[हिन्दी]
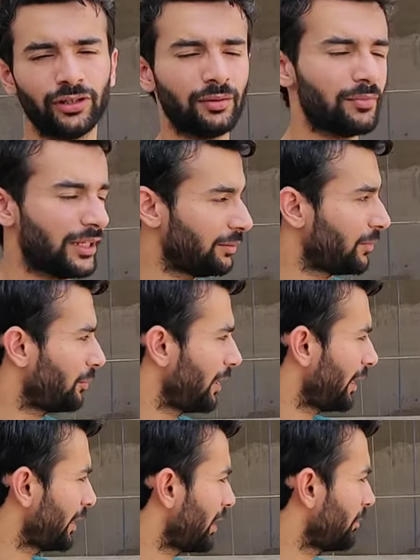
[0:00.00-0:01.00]
और ये
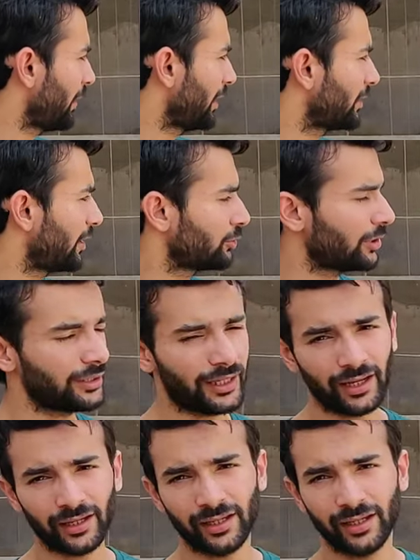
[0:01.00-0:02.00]
मिनिमम है कि आप टेन थाउजेंड
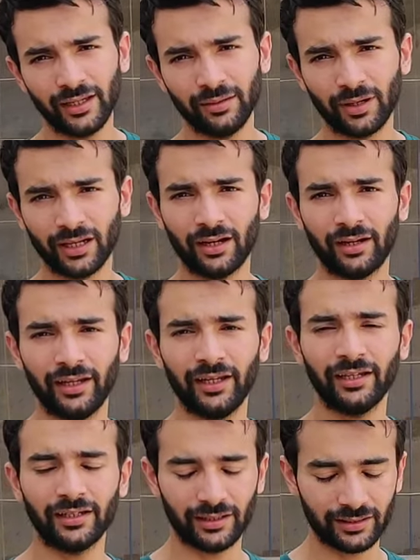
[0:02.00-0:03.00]
टैंक ही
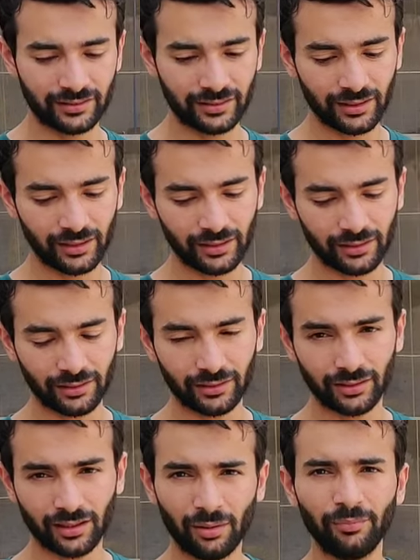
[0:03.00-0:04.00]
बनाएं इससे
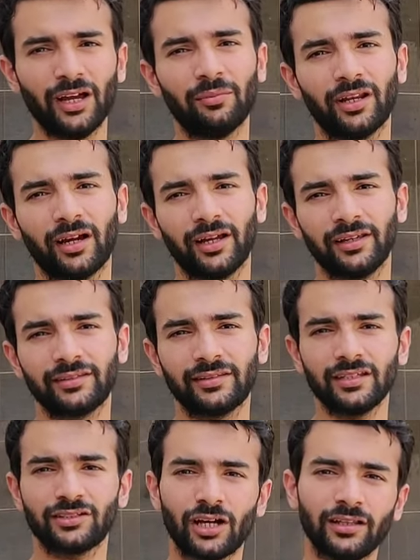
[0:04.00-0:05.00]
कम ना बनाएं
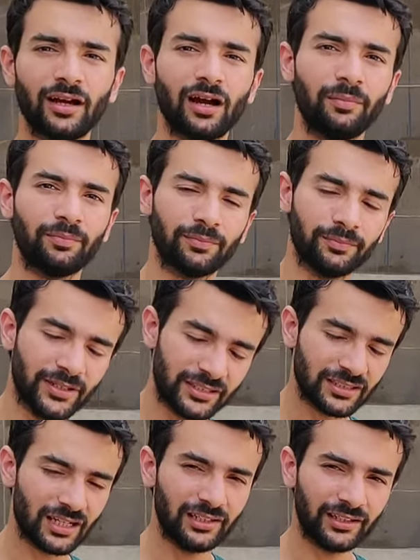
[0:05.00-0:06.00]
इससे ज़्यादा आप
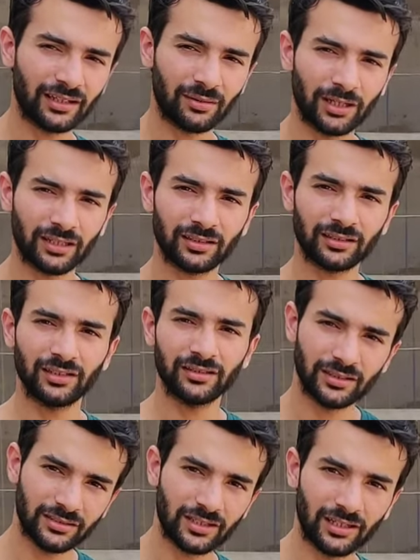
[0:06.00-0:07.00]
बीस हज़ार लीटर का बना सकते
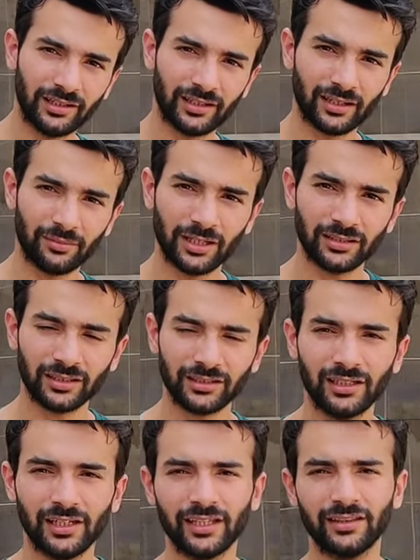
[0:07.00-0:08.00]
हैं तीस हज़ार लीटर का बना
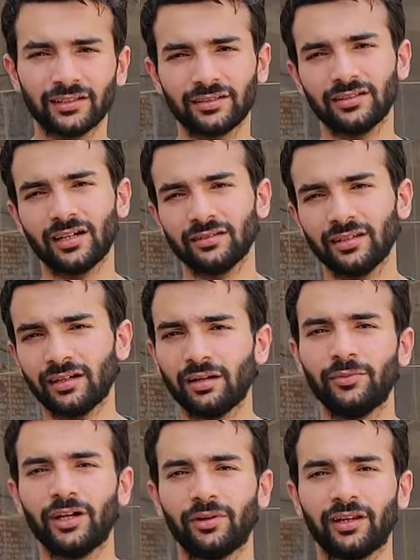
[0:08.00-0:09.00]
सकते हैं लेकिन दस हज़ार से
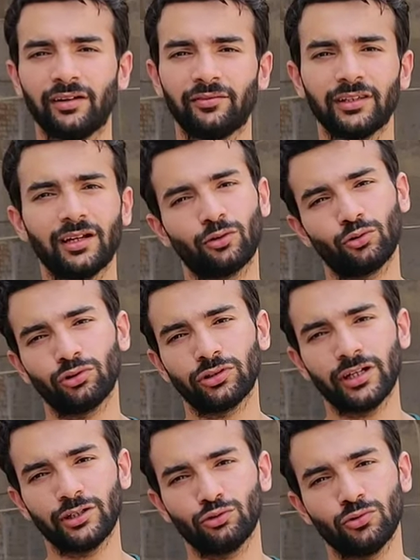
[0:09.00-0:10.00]
कम ना बनाएं वरना
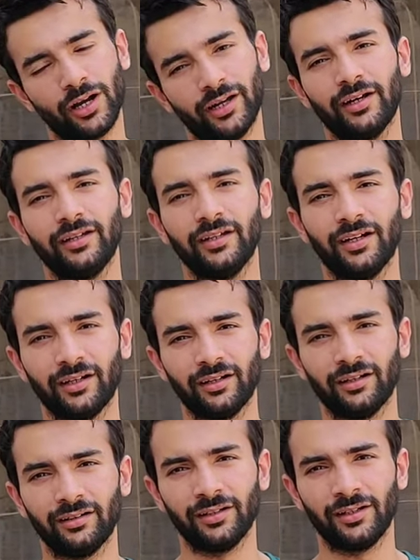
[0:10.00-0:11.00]
ग्रोथ का इशू आएगा ही आएगा